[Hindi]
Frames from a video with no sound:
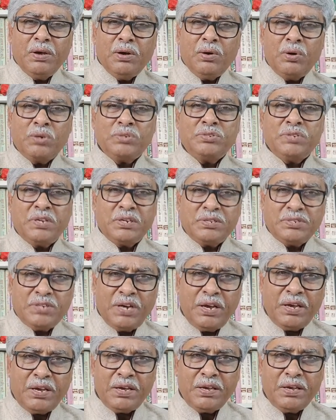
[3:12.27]
और
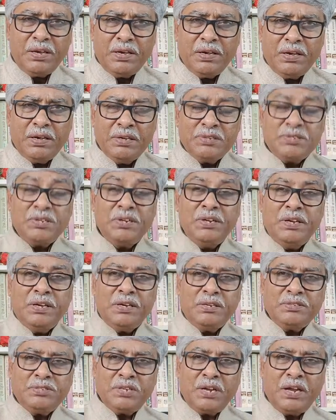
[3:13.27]
चर्चाएं इसलिए
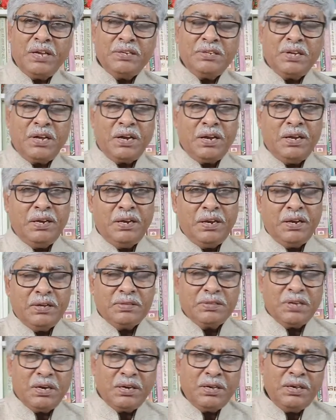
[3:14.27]
चलाई जा रही हैं
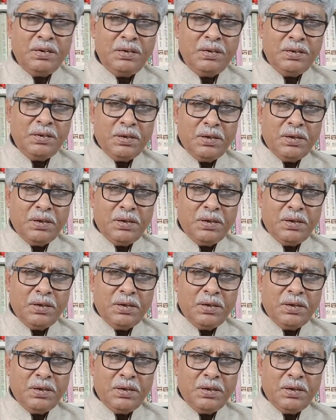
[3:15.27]
ताकि